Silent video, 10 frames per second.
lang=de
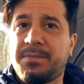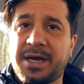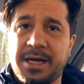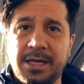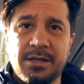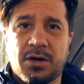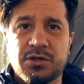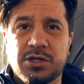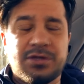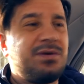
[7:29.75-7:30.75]
Bei der
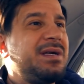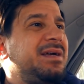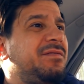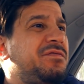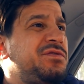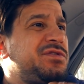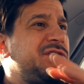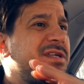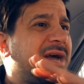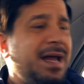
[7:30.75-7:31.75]
Innenausstattung
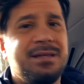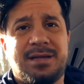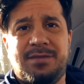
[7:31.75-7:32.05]
funktioniert alles